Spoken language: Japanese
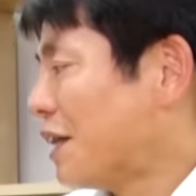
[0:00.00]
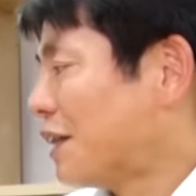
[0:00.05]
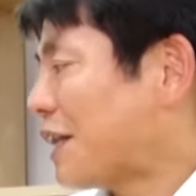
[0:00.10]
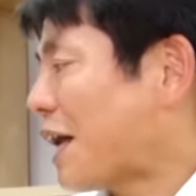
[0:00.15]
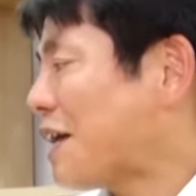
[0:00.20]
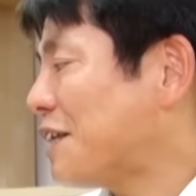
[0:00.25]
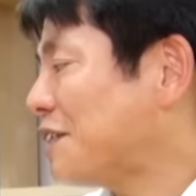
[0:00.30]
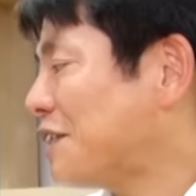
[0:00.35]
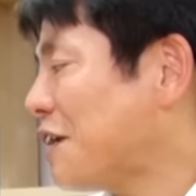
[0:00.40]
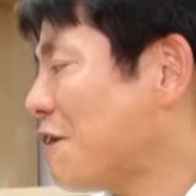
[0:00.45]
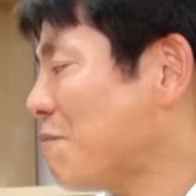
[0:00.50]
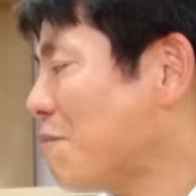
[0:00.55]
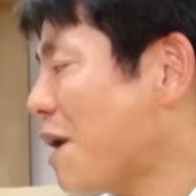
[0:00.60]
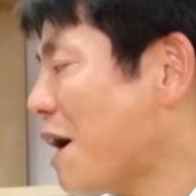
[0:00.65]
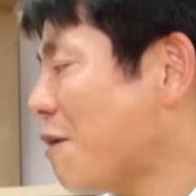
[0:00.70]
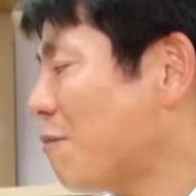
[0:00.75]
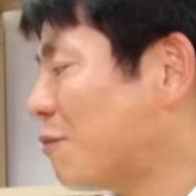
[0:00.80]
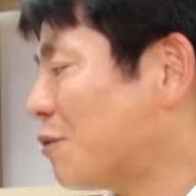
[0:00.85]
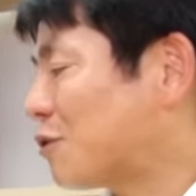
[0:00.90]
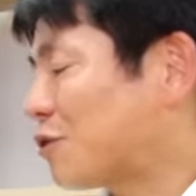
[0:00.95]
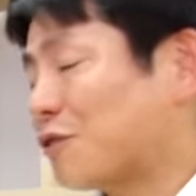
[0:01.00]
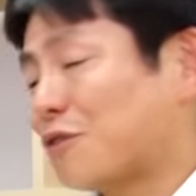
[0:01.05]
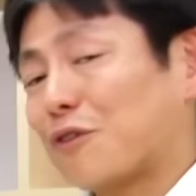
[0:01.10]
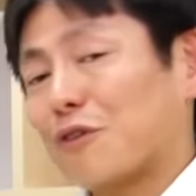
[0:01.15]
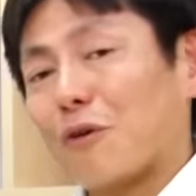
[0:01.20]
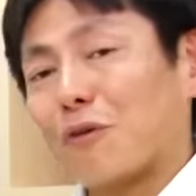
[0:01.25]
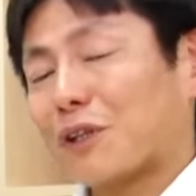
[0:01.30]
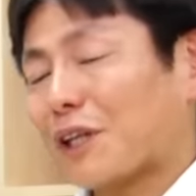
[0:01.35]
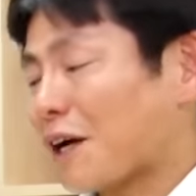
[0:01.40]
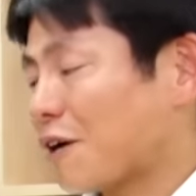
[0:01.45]
何千万円もす
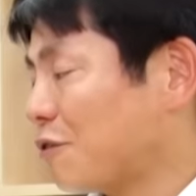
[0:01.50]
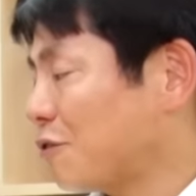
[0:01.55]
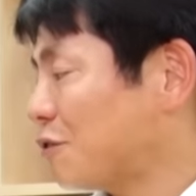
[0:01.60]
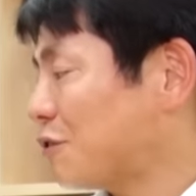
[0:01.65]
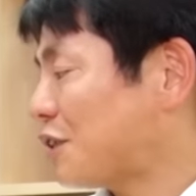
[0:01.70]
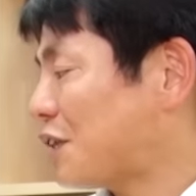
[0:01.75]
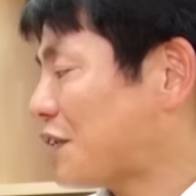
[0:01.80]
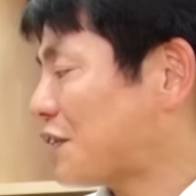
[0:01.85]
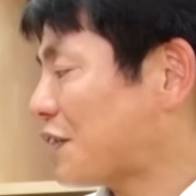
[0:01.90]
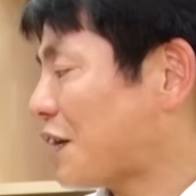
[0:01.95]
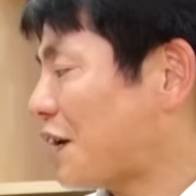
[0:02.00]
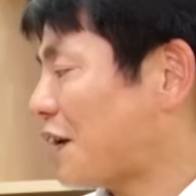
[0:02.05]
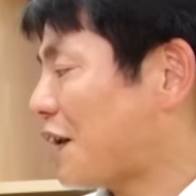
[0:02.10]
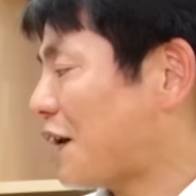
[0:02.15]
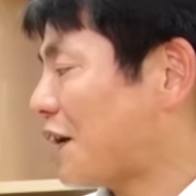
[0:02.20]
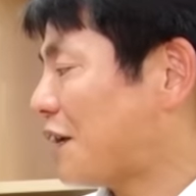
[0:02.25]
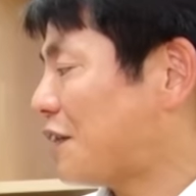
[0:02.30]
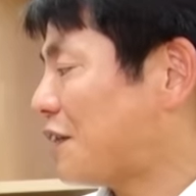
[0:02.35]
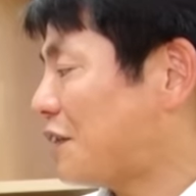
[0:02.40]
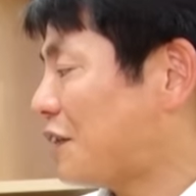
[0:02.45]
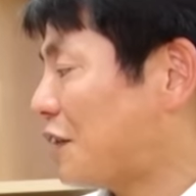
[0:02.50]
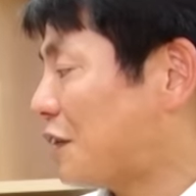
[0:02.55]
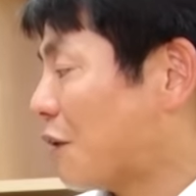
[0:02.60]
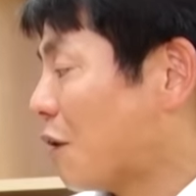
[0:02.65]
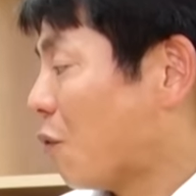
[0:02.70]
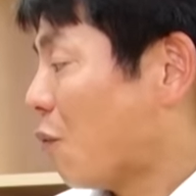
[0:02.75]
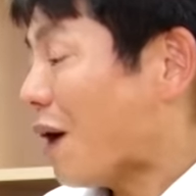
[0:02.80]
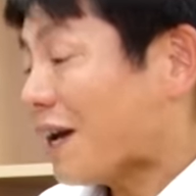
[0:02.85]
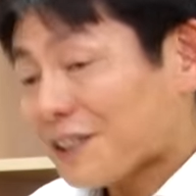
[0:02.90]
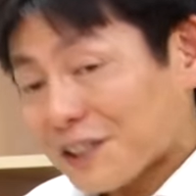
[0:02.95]
るお宅の生産ライン
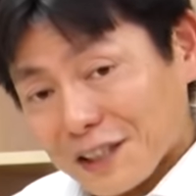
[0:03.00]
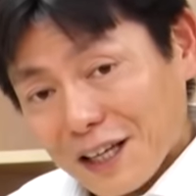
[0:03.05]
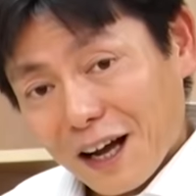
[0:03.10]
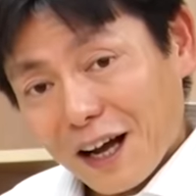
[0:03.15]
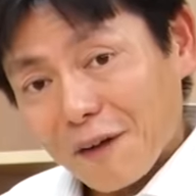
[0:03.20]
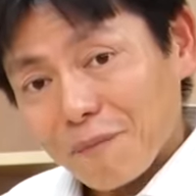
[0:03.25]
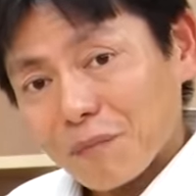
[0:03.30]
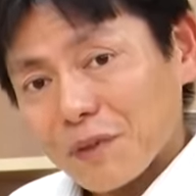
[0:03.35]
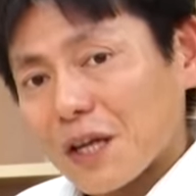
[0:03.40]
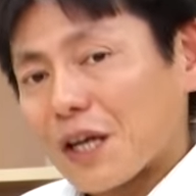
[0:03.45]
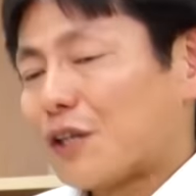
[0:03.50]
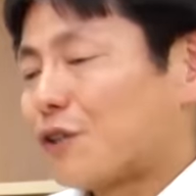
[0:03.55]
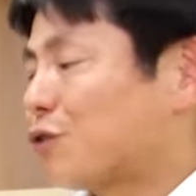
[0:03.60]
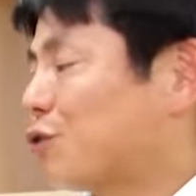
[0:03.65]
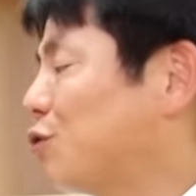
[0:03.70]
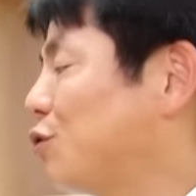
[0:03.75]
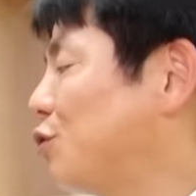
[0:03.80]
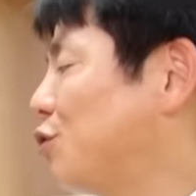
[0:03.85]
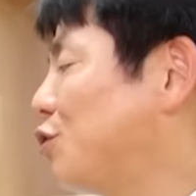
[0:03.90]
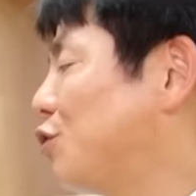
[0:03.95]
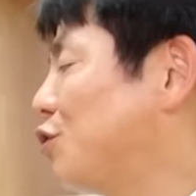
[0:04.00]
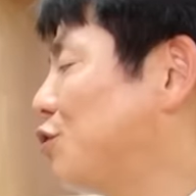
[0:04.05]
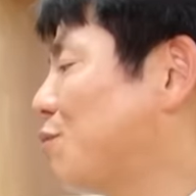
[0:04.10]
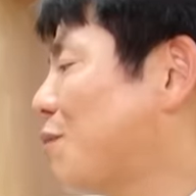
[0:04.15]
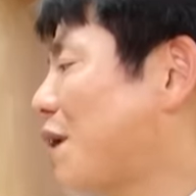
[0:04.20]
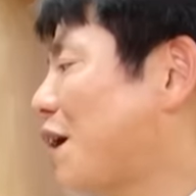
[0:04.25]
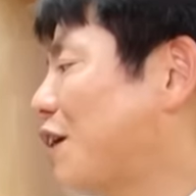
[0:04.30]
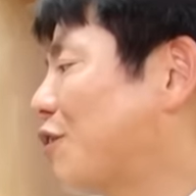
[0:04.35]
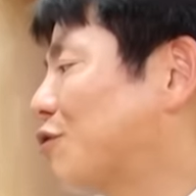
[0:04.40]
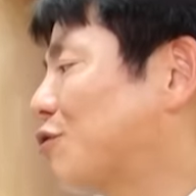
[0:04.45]
にわずか数十
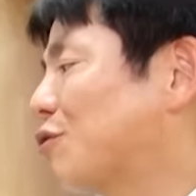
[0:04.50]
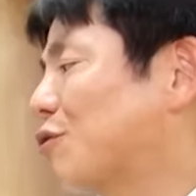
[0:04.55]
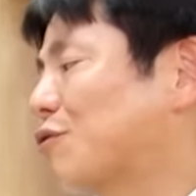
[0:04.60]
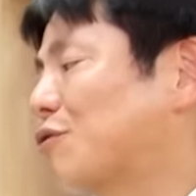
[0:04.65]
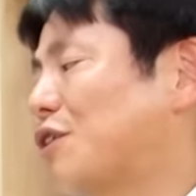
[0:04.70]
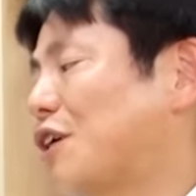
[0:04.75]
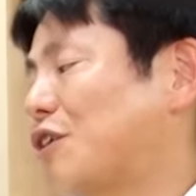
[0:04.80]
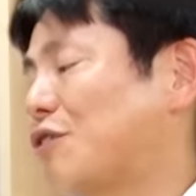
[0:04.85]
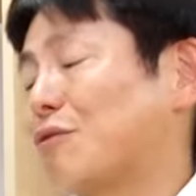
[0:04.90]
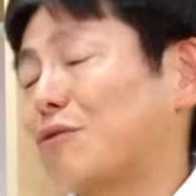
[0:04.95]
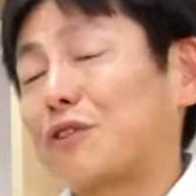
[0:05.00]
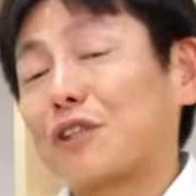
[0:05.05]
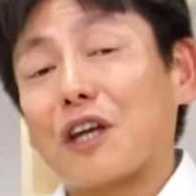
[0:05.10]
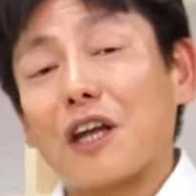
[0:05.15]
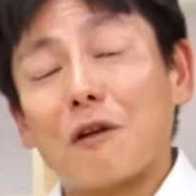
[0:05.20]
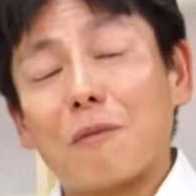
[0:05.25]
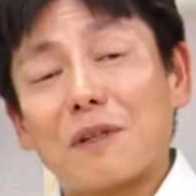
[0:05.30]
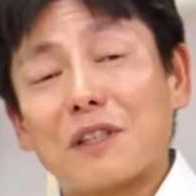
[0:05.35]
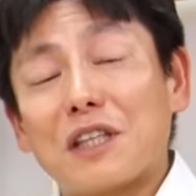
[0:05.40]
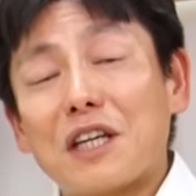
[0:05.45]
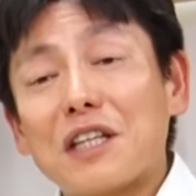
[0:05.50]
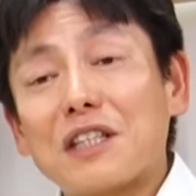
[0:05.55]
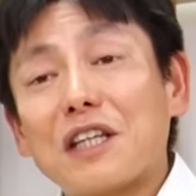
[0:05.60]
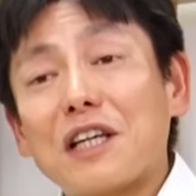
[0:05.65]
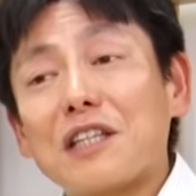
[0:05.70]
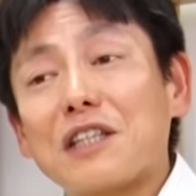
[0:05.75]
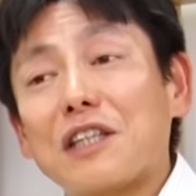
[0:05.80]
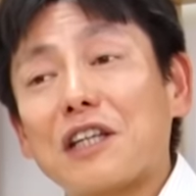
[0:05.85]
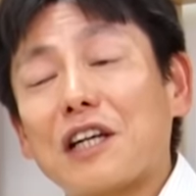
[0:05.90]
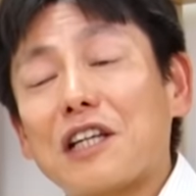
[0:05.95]
万円の測定器をつければ生
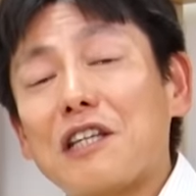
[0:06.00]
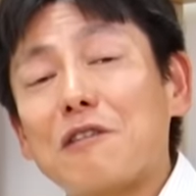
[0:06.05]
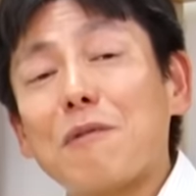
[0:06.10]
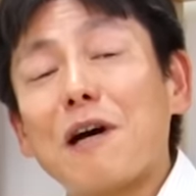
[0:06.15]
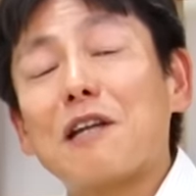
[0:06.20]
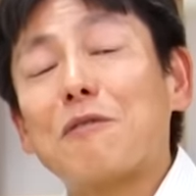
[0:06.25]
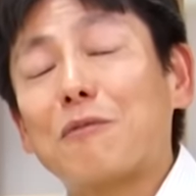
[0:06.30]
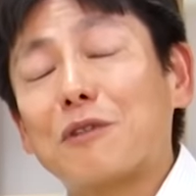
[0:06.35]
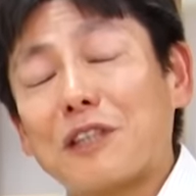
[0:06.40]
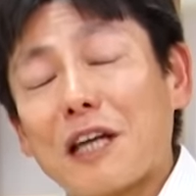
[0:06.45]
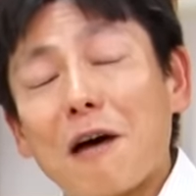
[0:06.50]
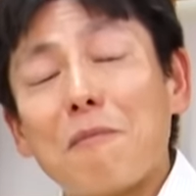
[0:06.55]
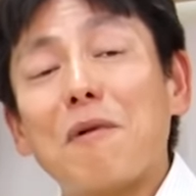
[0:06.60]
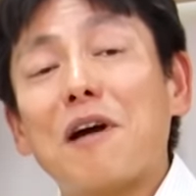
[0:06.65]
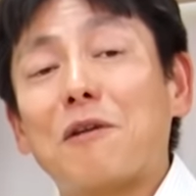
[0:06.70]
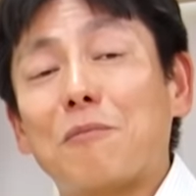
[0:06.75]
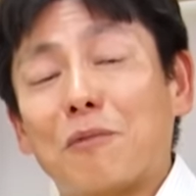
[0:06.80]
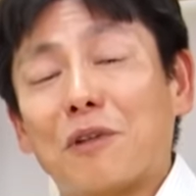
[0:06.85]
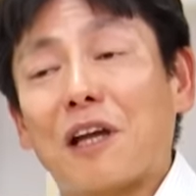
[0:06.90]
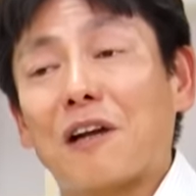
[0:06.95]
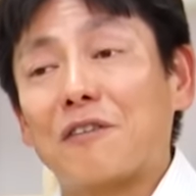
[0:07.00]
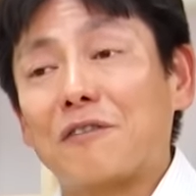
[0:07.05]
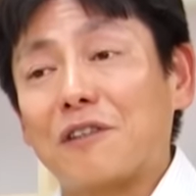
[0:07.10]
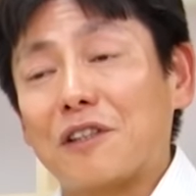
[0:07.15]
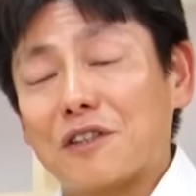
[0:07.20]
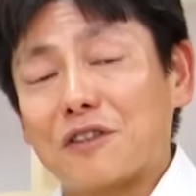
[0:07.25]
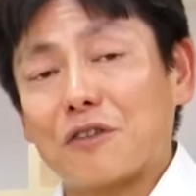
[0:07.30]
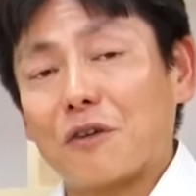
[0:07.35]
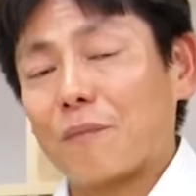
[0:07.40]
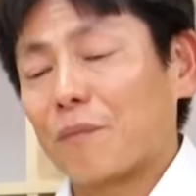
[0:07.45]
産性がにばいにもさんばいにもなるん
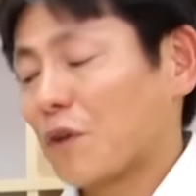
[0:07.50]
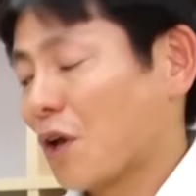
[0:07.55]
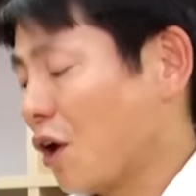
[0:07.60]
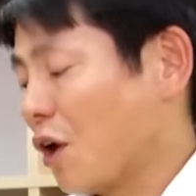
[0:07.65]
ですと、